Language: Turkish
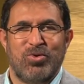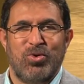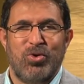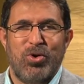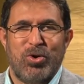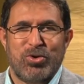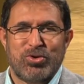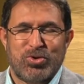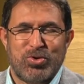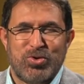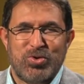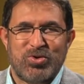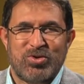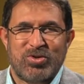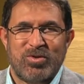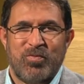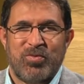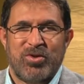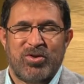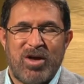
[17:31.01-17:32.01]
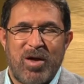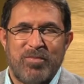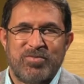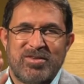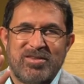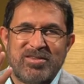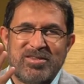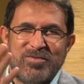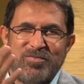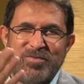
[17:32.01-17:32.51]
gülüyorsunuz. Dalga Rab
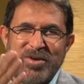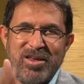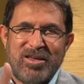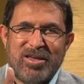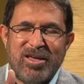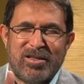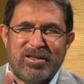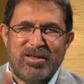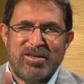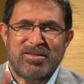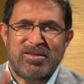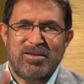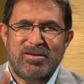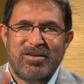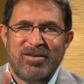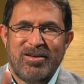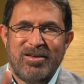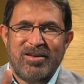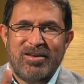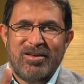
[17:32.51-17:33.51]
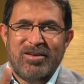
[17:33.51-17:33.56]
sizi bereketlesin. Evet.